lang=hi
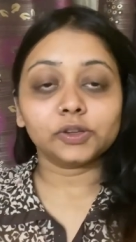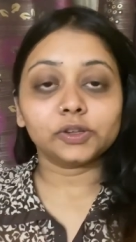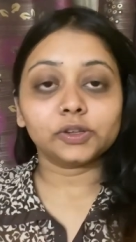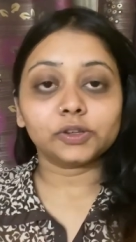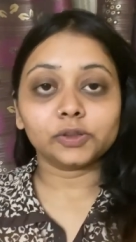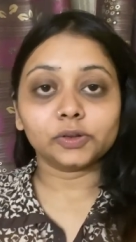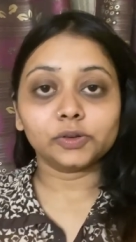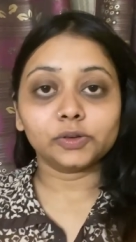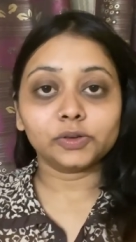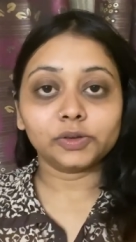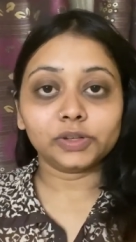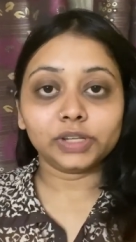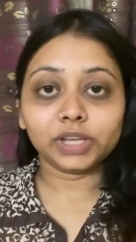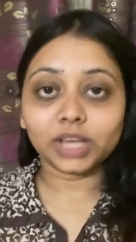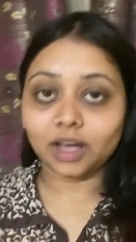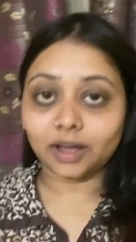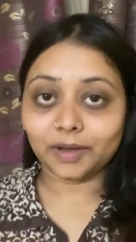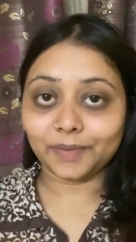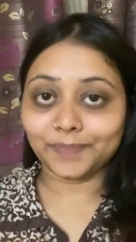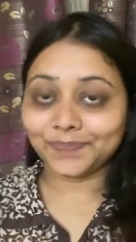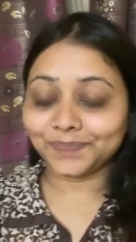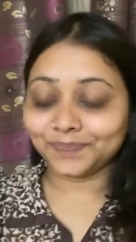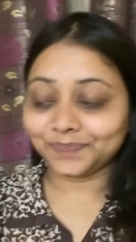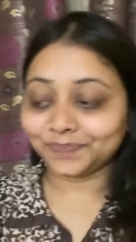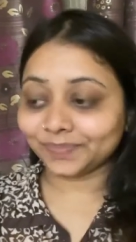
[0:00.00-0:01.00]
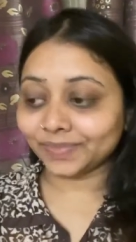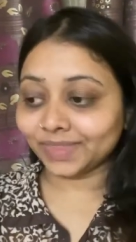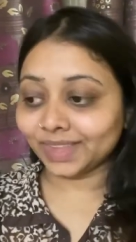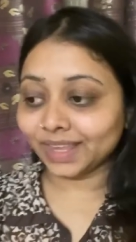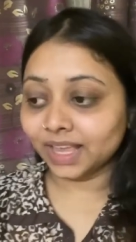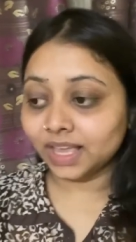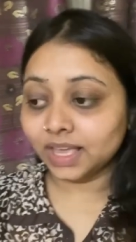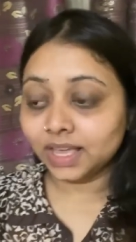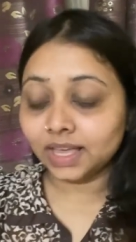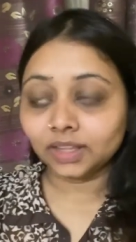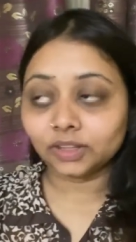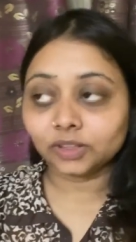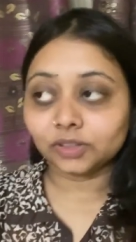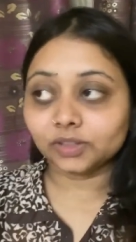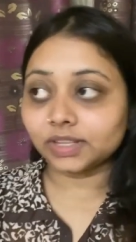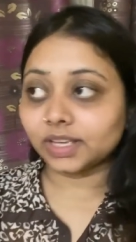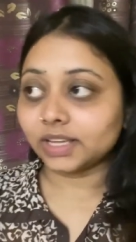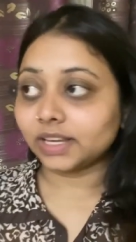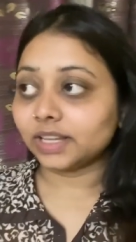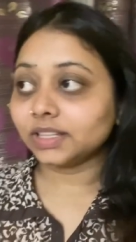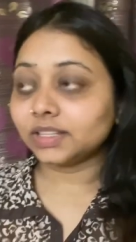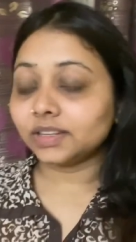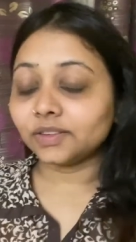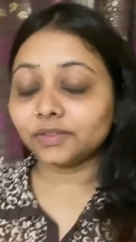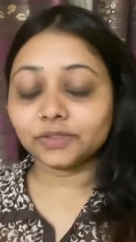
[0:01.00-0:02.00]
सो so, या yeah, तो
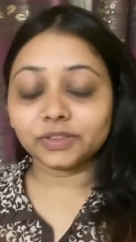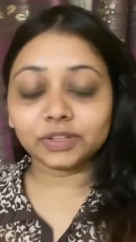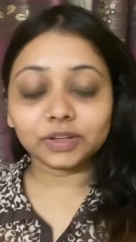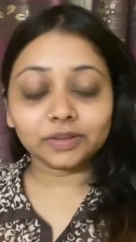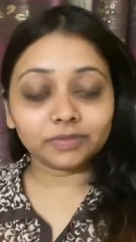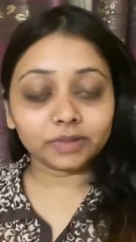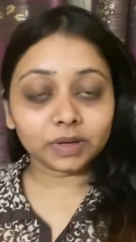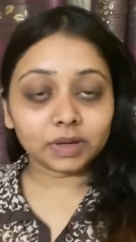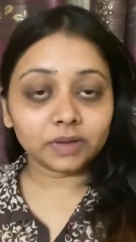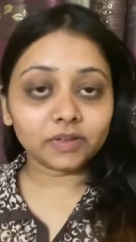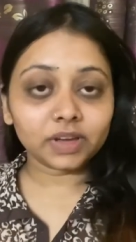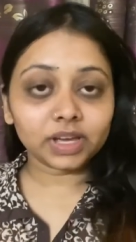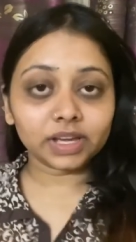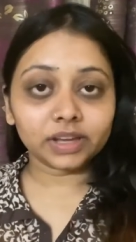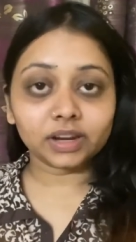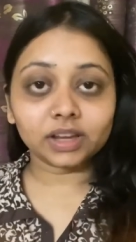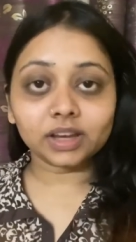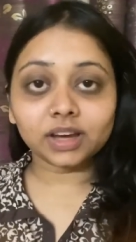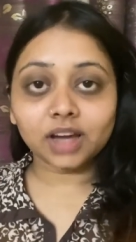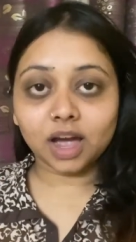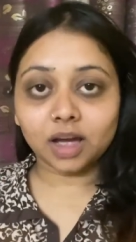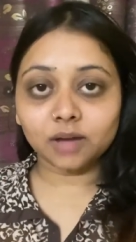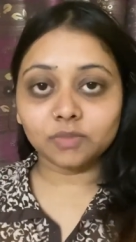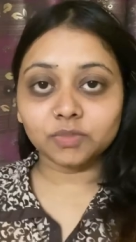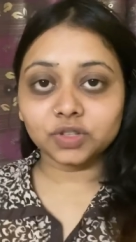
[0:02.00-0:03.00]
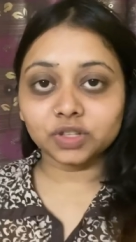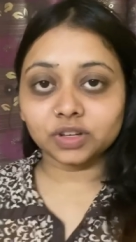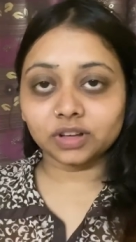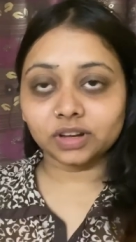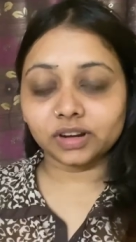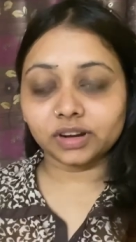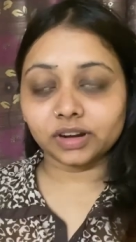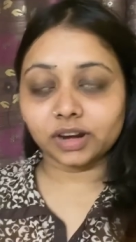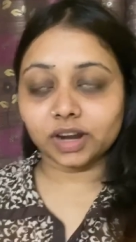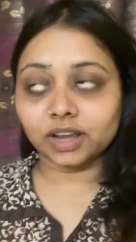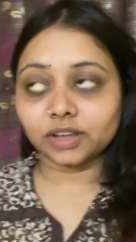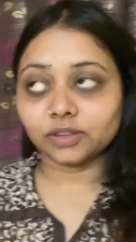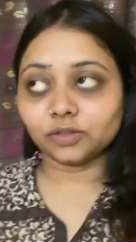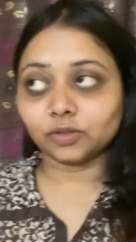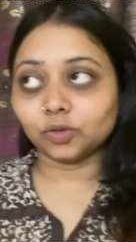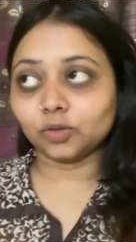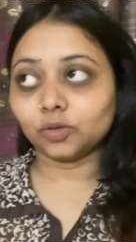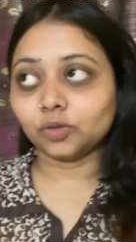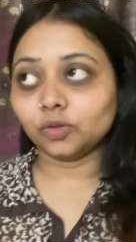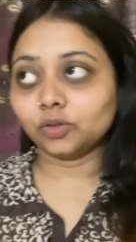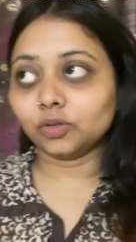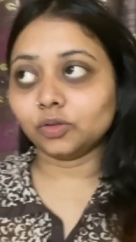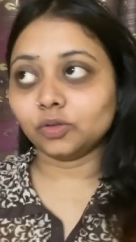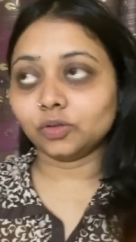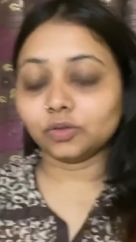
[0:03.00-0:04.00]
सारी शिफ्टिंग वगैरह का काम चल रहा है तो
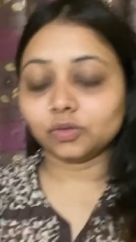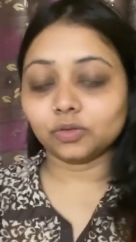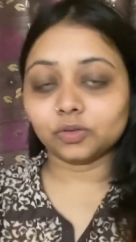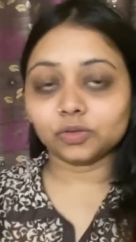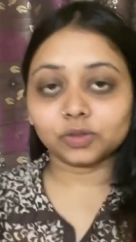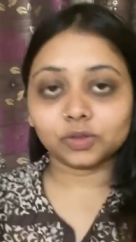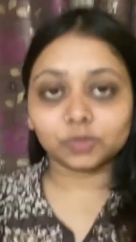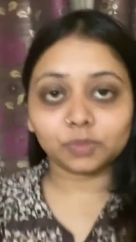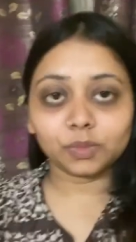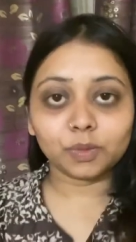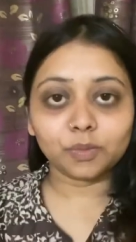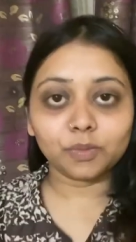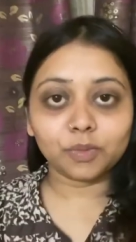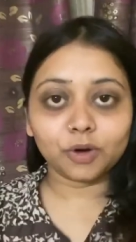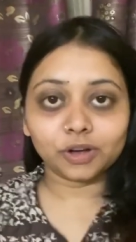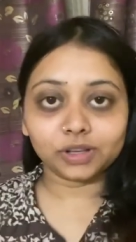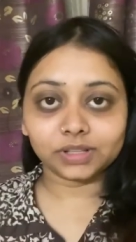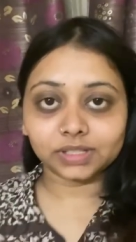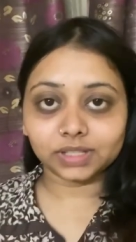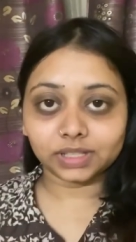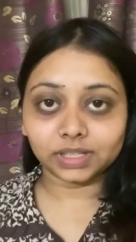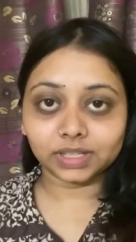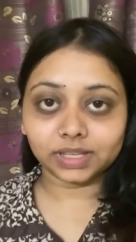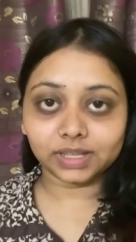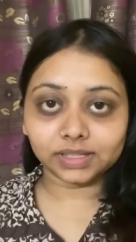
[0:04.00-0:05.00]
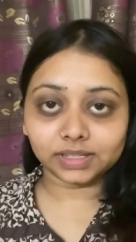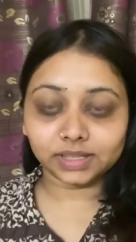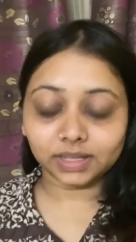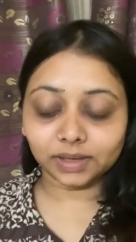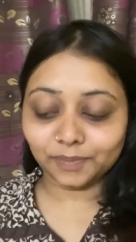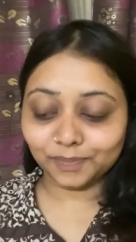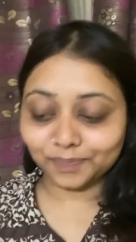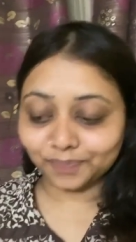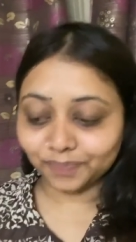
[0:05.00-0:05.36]
उसमें बहुत ज़्यादा ऐसा